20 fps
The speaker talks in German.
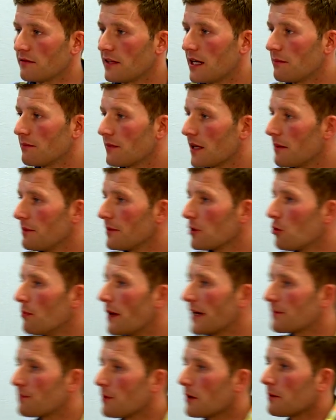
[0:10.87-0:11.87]
Wir haben damit
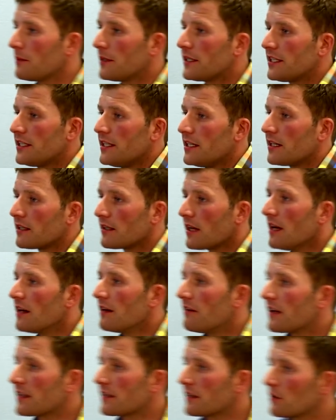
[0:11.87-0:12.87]
rumexperimentiert,
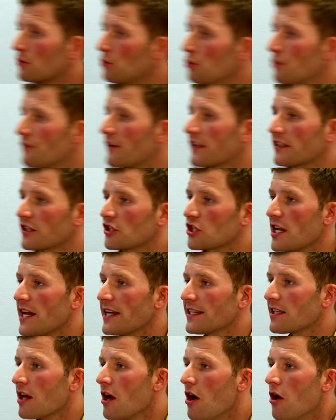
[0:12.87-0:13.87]
was ist gut, was ist
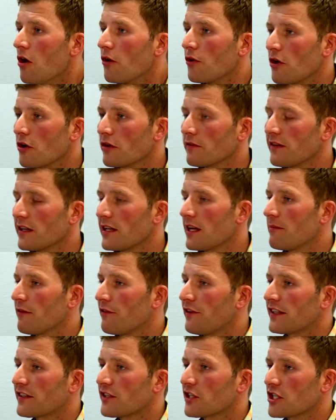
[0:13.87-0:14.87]
schlecht. Und irgendwann haben wir
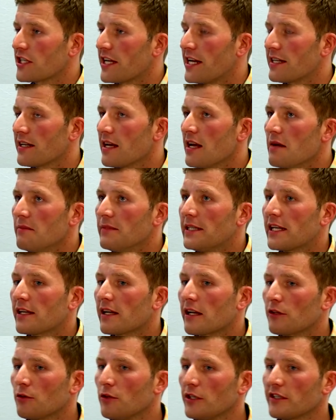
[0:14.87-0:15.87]
festgestellt, mit der
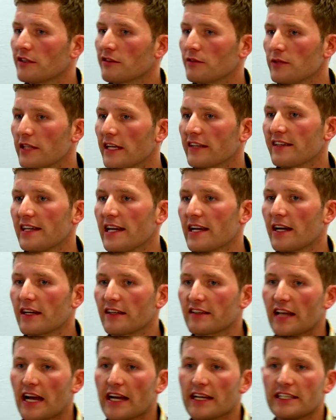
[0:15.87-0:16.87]
natürlichen Gesundheitslehre hat
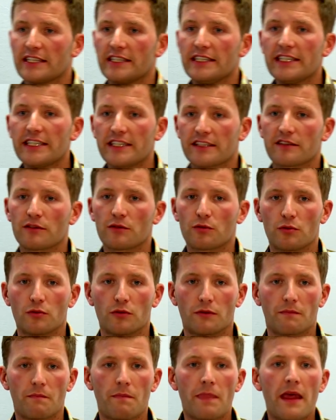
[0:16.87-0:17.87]
es eigentlich nichts zu
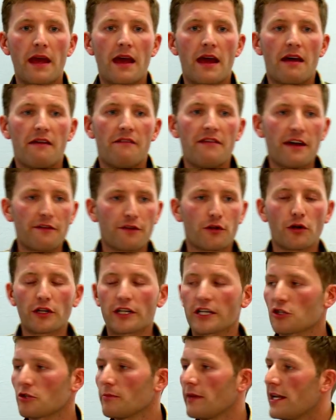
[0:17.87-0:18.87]
tun. Wer von
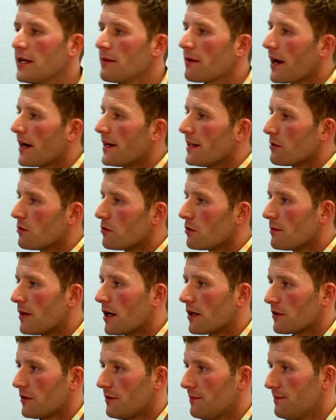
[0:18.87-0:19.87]
euch hat schon mal Leberreinigung
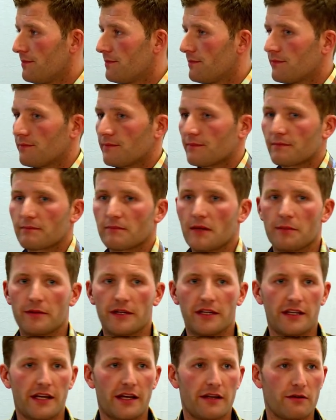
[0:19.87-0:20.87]
gemacht? Mal
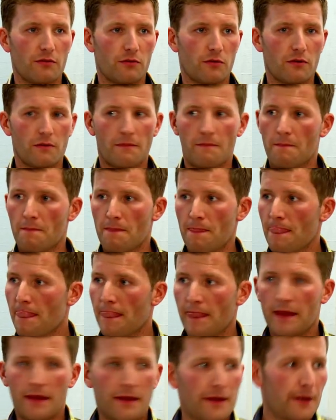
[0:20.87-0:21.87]
bitte die Hände hoch.
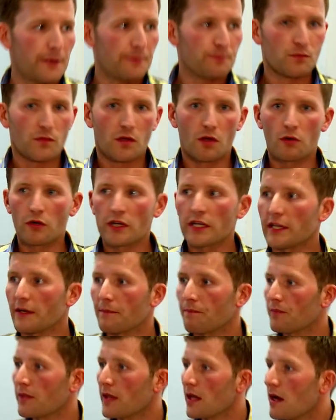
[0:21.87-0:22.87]
Okay.